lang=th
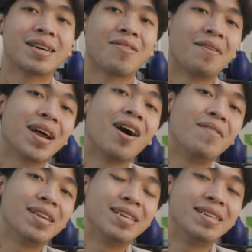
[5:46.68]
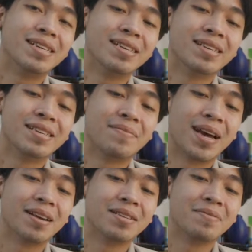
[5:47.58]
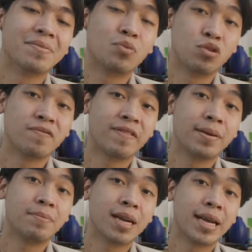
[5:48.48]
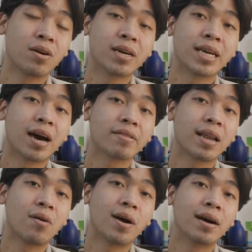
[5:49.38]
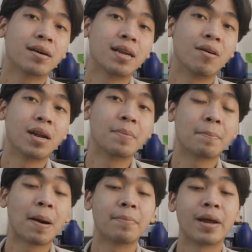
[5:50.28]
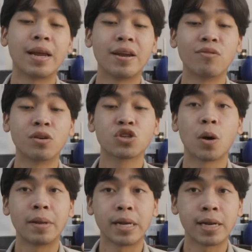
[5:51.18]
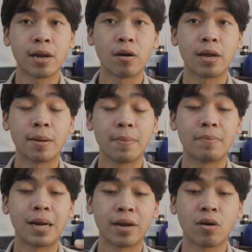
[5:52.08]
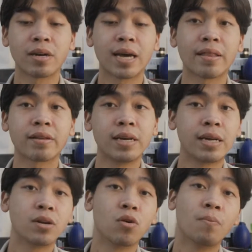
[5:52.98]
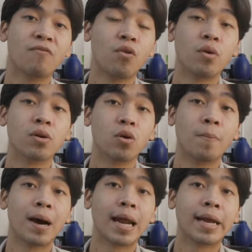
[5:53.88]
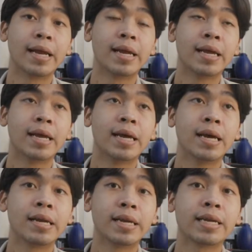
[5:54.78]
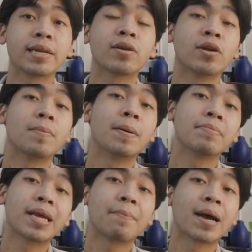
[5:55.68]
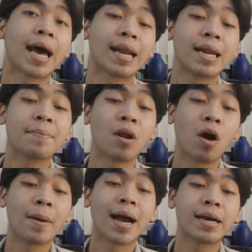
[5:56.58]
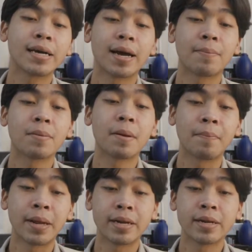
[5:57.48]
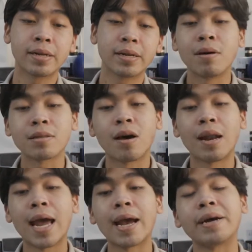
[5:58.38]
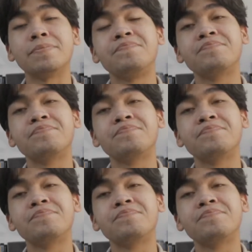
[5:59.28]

ความเทามันเยอะเนอะถึงแม้เราจะแบบพุชฟิล์มเพื่อเร่งคอนทราสต์แล้วอะเราก็เลยมาปรับใน Photoshop อีกนิดหน่อยแบบเร่งคอนทราสต์ขึ้นลบฝุ่นลบอะไรนิดๆหน่อยๆแบบเก็บงานให้เรียบร้อยมากขึ้นนะเพื่อไปปริ้นเพราะตอนแรกอะ